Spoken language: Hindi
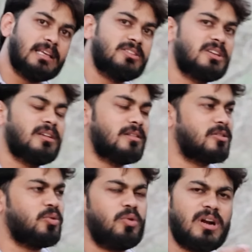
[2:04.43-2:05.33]
दीजिए
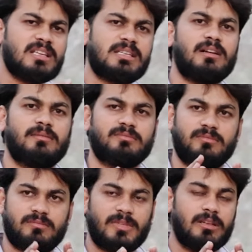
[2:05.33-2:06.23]
थोड़ा सा
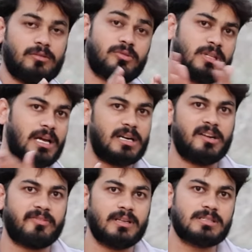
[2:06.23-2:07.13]
उतना
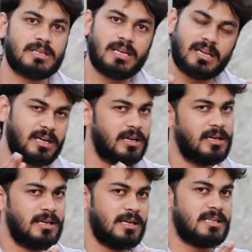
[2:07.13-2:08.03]
डिफरेंस नहीं एक
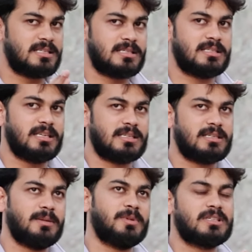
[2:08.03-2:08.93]

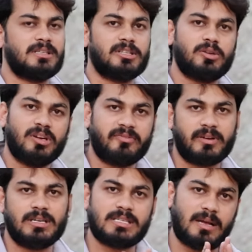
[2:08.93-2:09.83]
सिक्सटी परसेंट तो
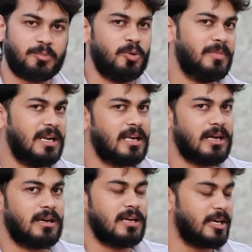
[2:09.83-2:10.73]
डिफरेंस आपको
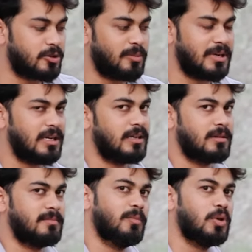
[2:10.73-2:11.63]
मिलेगा ये तो
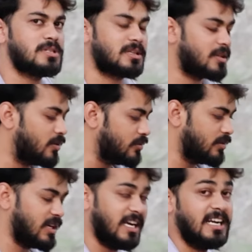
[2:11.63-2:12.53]
मैं बोल सकता हूँ
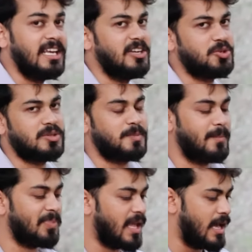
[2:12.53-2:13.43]
हीटिंग इश्यूज़ पे
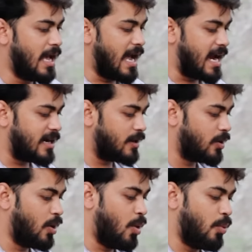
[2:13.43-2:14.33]
एंड
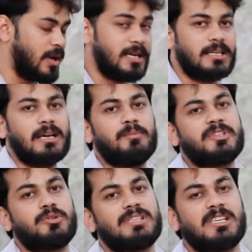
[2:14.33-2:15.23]
वेर इट
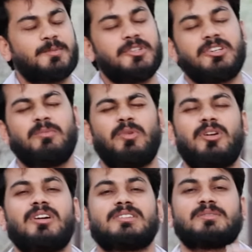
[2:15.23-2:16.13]
कम्स टू सस्पेंशन
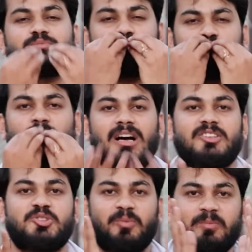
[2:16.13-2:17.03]
बॉस
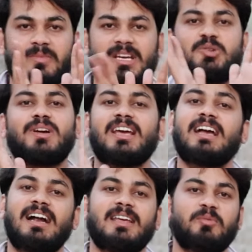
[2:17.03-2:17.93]
चुम्मेश्वर है
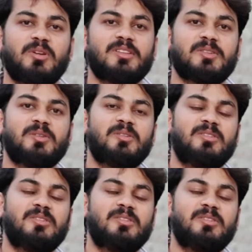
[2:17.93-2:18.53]
गाड़ी बोले तो